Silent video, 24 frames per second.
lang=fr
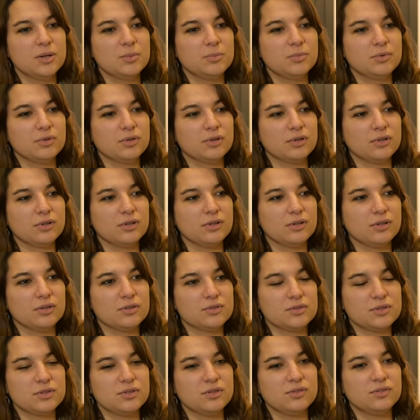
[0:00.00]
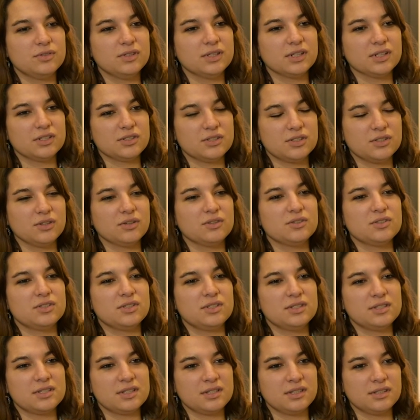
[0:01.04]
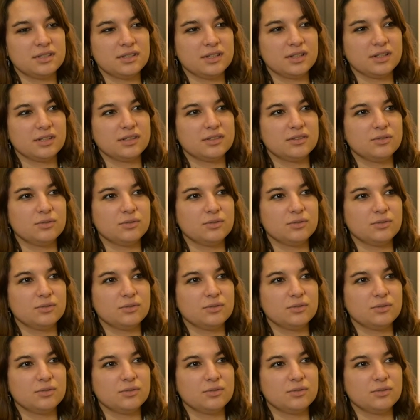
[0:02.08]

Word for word: pour ensuite devenir ingénieur en génie sanitaire.